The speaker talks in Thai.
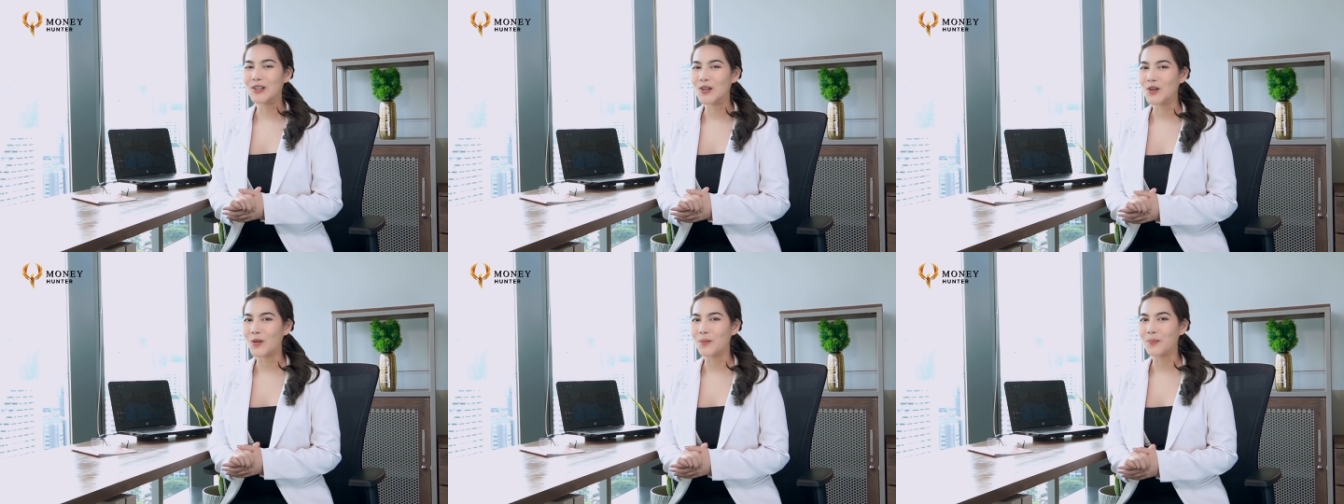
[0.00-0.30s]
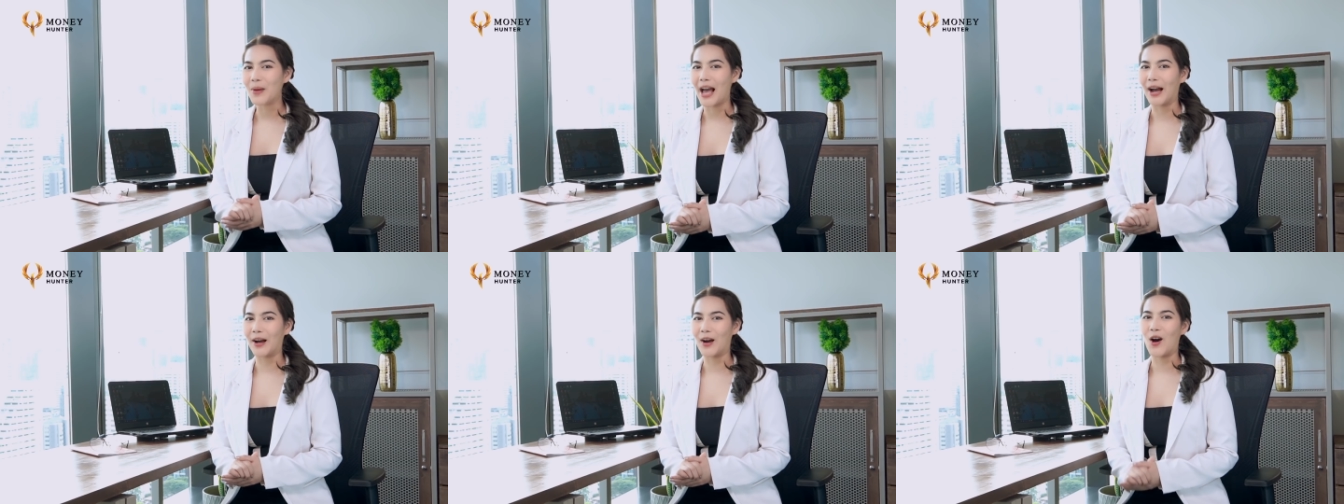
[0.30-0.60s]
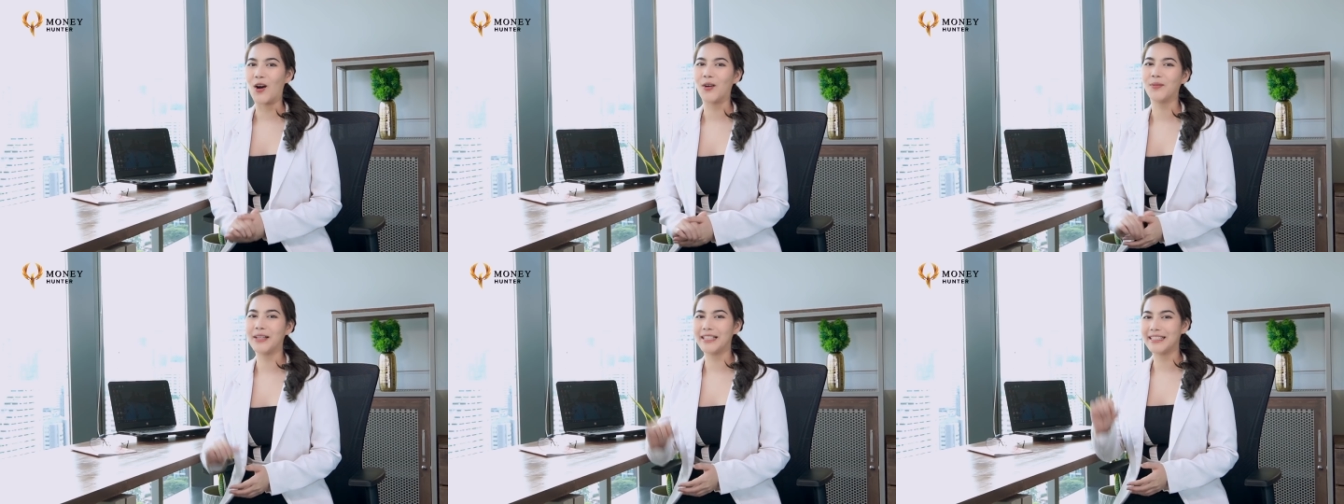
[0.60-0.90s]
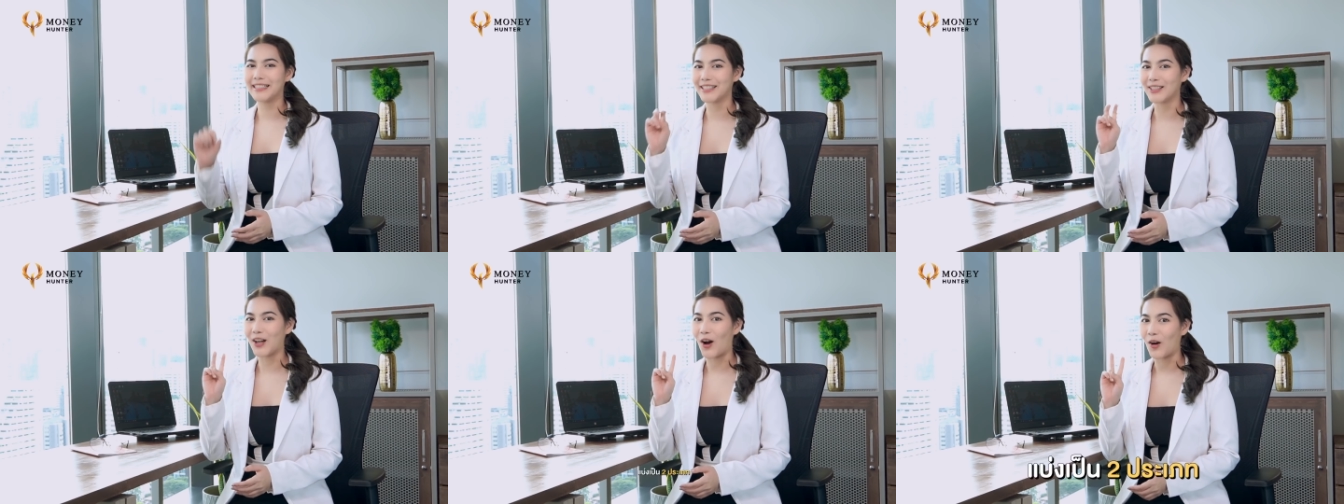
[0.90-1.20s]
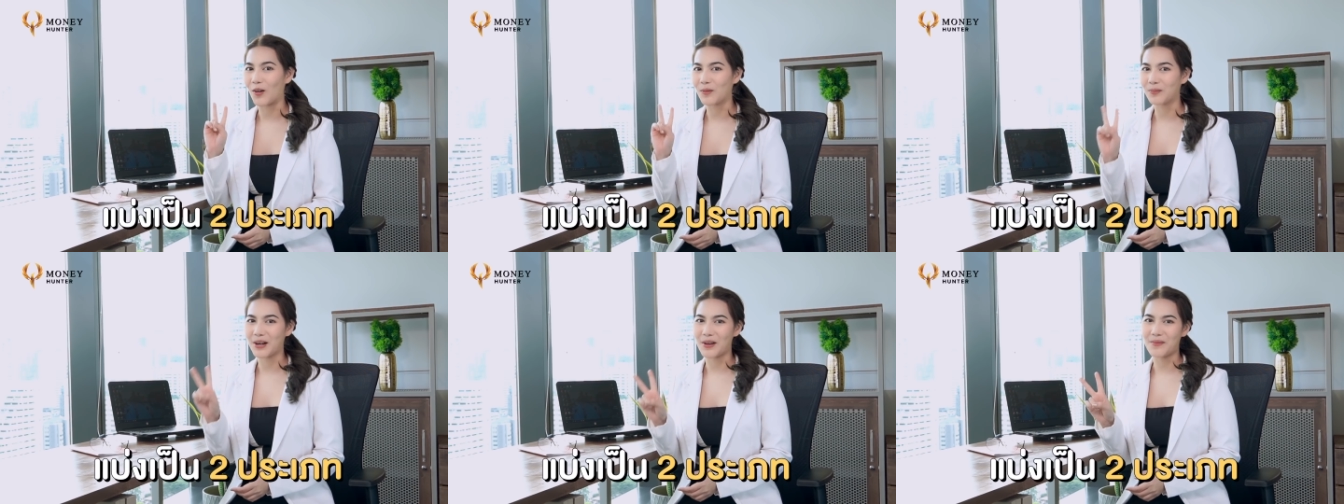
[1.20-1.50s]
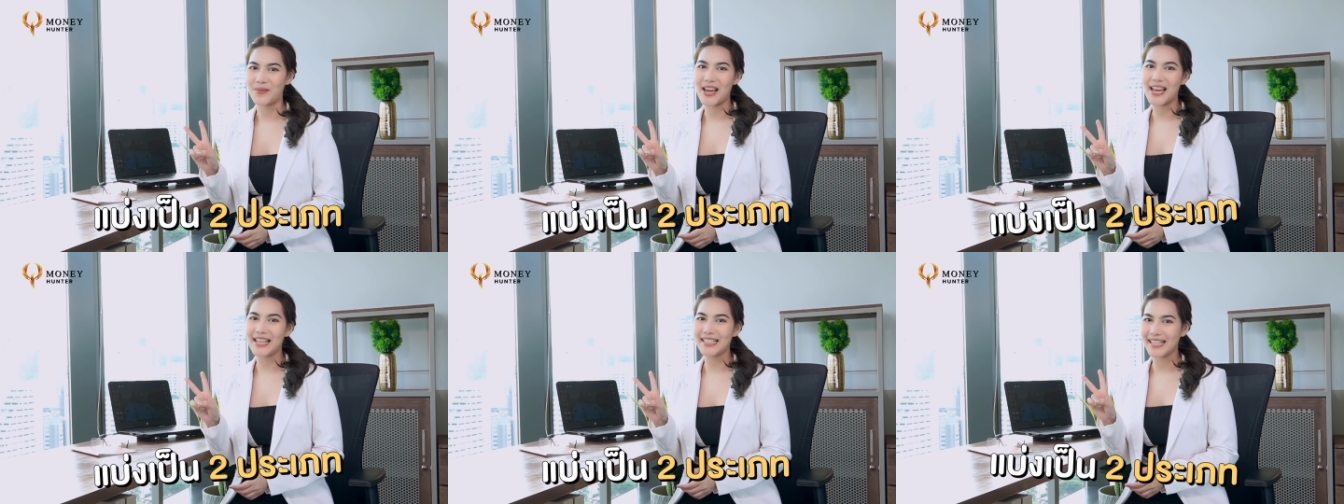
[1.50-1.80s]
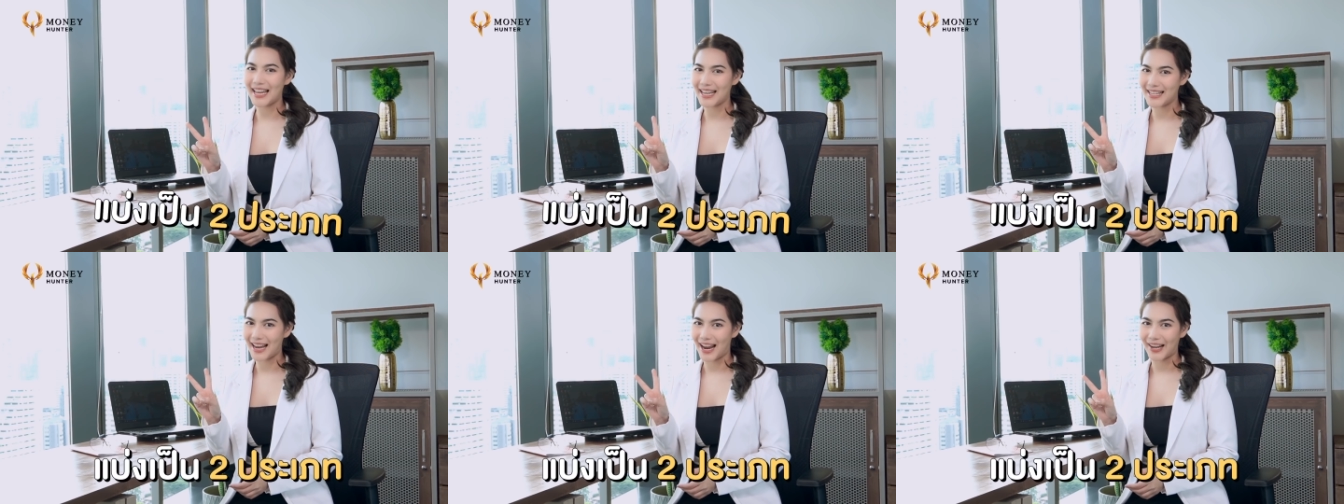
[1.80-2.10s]
ถูกแบ่งออกเป็น 2 ประเภท
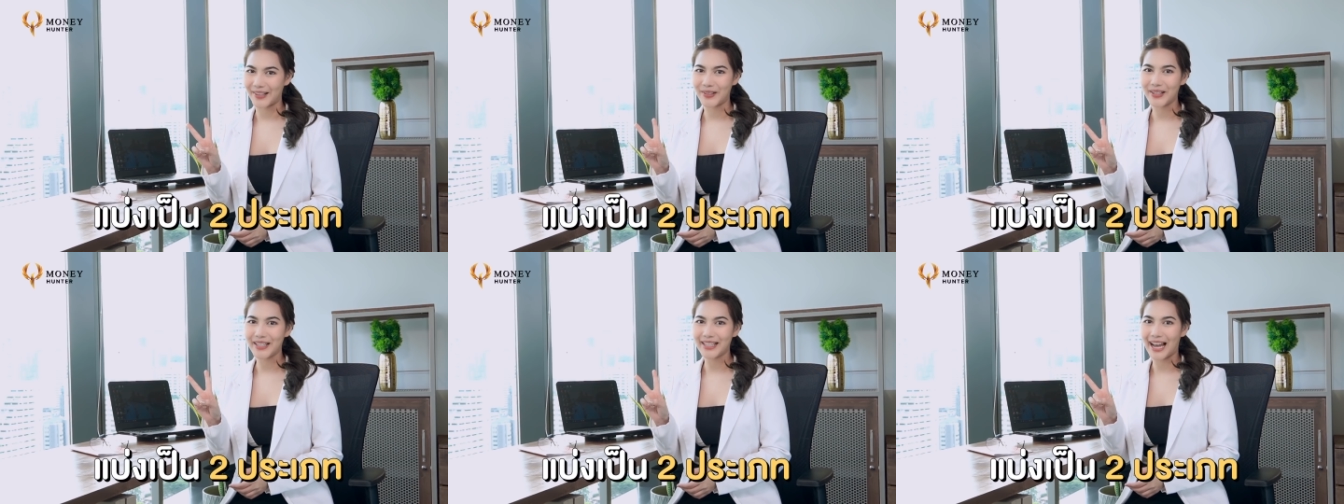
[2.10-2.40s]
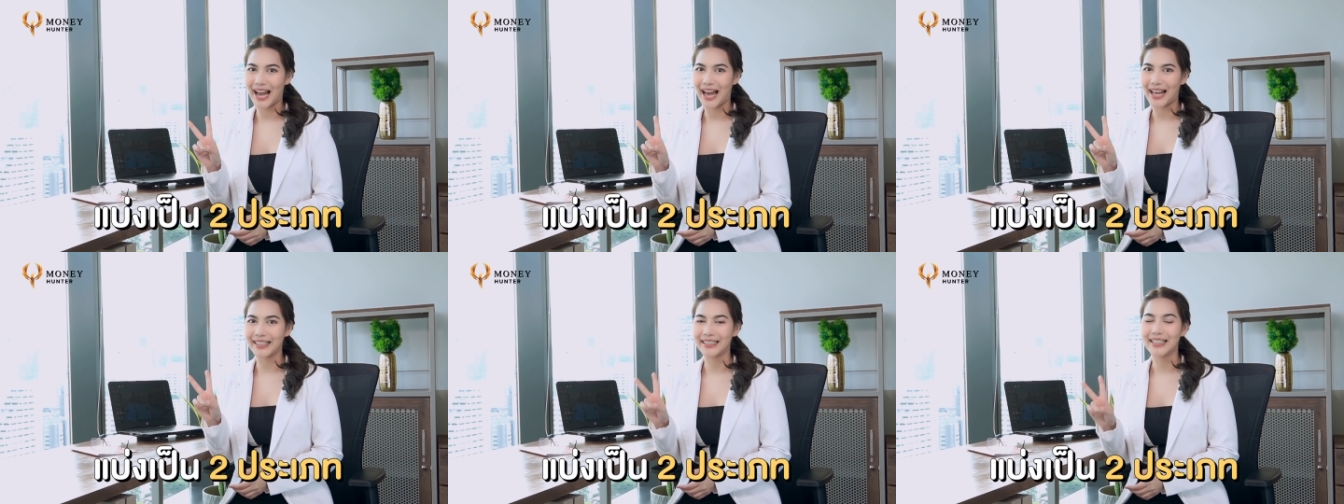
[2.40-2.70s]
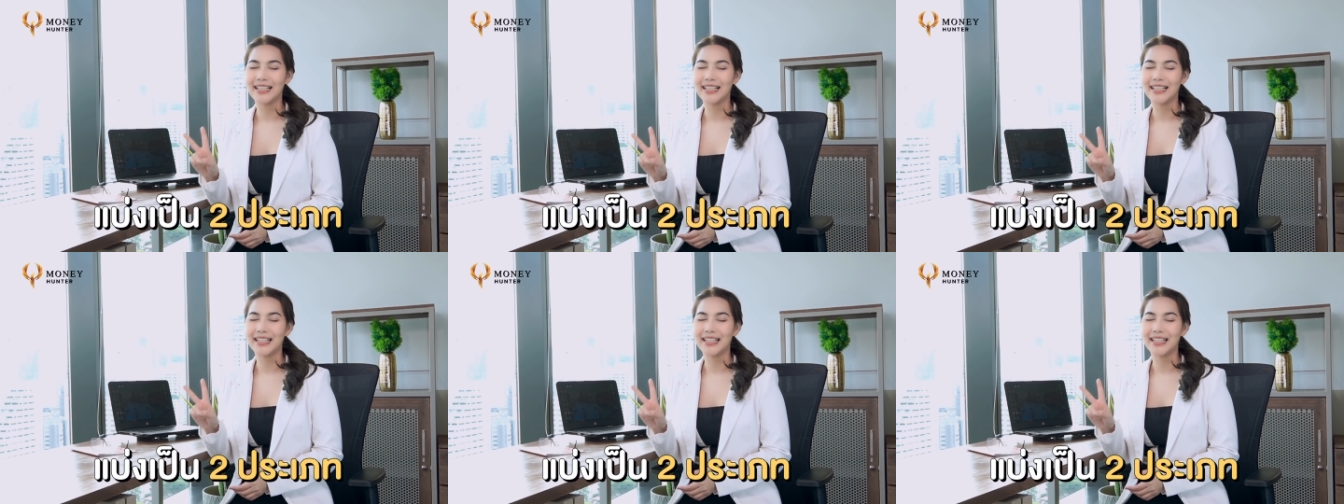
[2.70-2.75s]
ใหญ่ ๆ ด้วยกัน